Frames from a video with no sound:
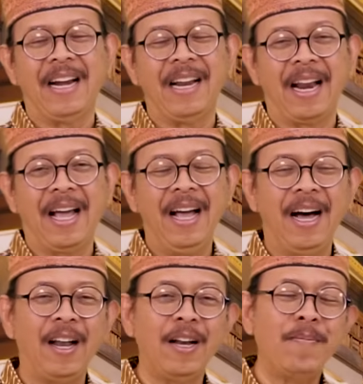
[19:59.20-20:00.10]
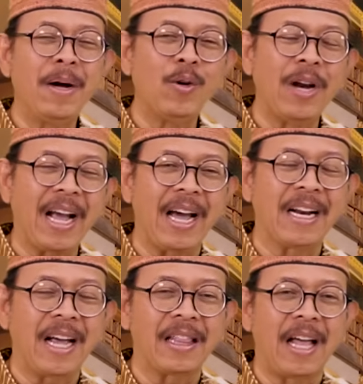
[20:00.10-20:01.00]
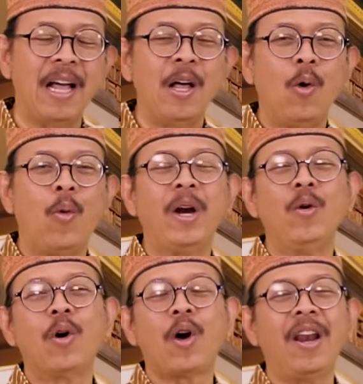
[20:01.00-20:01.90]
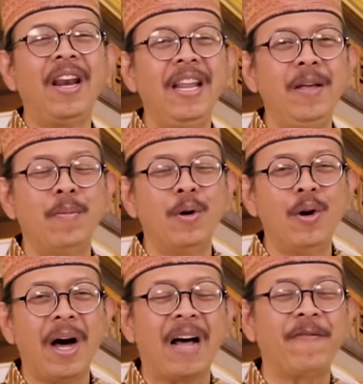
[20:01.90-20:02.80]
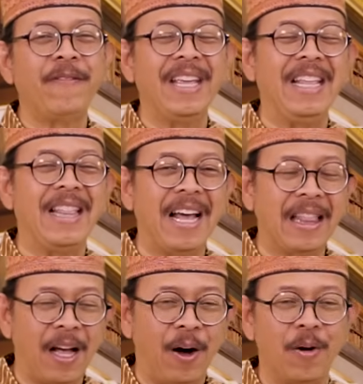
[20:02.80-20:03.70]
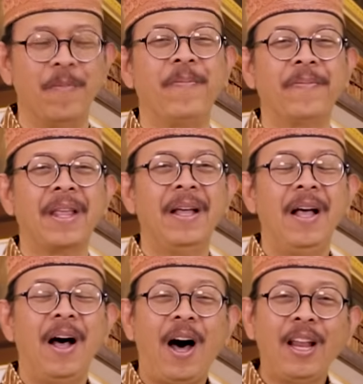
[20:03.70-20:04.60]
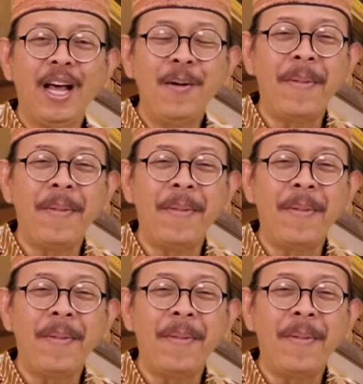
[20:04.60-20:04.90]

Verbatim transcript: adalah Allah menggunakan kata wanuqallibu af'idatahum. Allah